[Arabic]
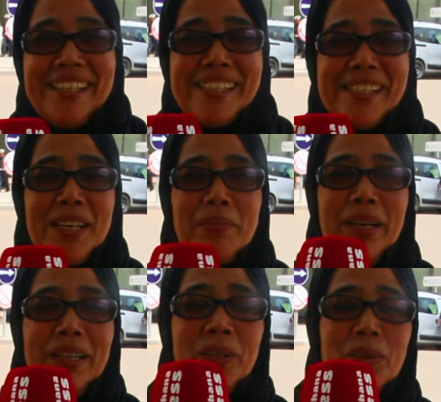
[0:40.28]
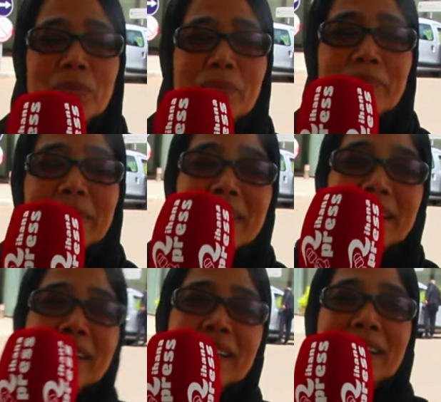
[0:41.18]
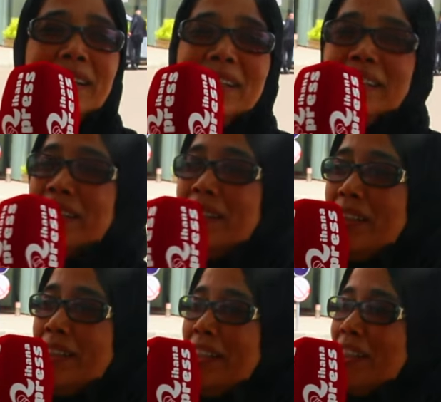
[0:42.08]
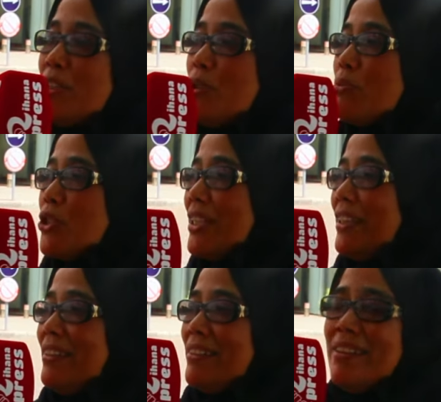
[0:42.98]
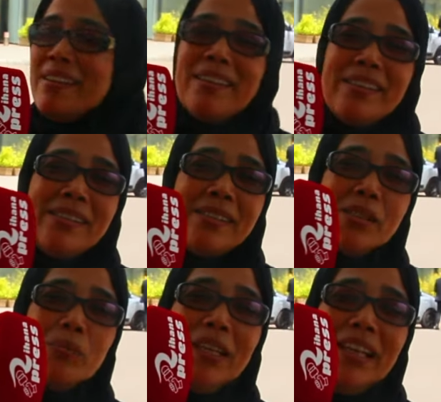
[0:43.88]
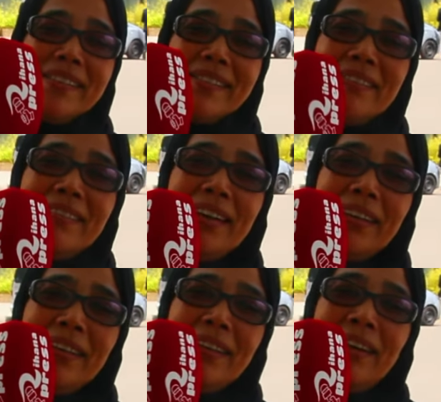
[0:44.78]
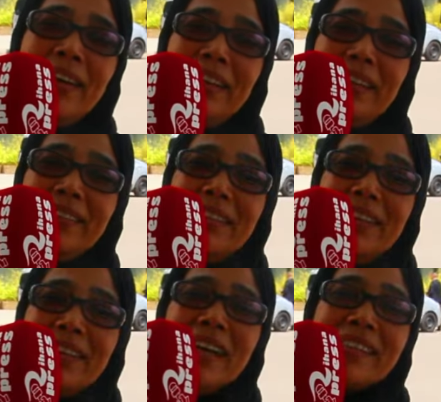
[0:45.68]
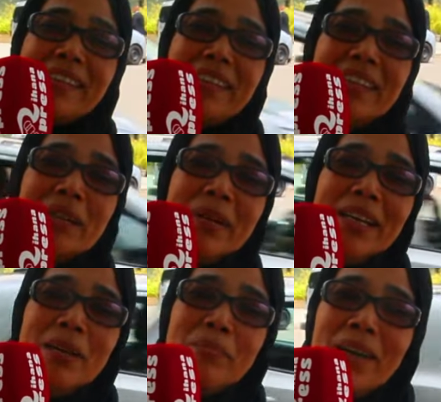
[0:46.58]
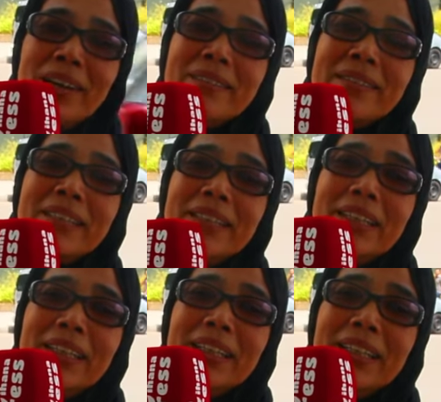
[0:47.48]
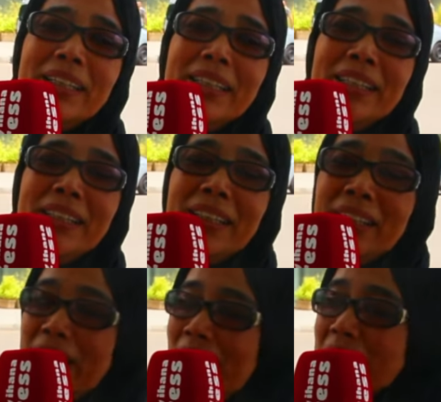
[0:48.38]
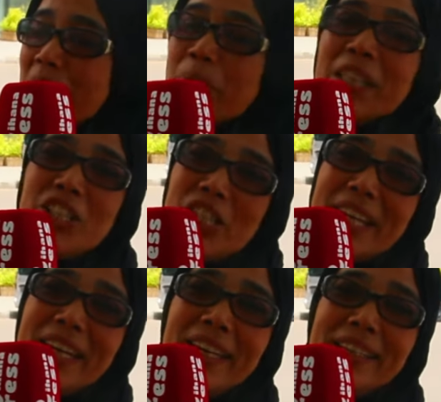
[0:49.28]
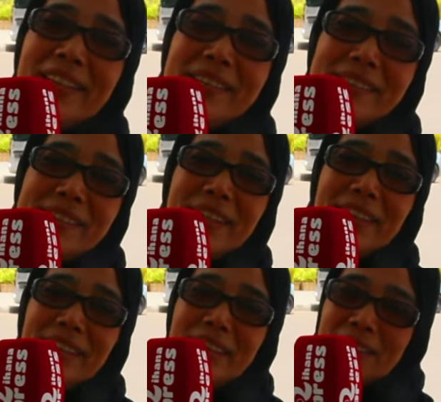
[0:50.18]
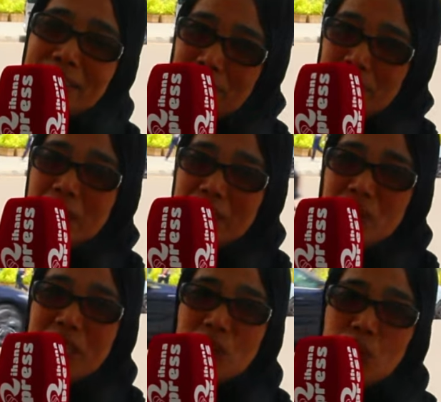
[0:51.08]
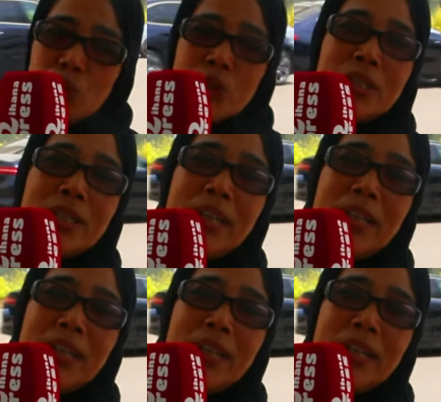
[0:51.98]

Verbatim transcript: السلام عليكم آه، لان اليوم جيت عند آه، السي مولاي الحسن الداكي عند الرئاسه النيابه العامه آه، على حساب ديك الشكايه اللي درت ديك اللي في شهر جوج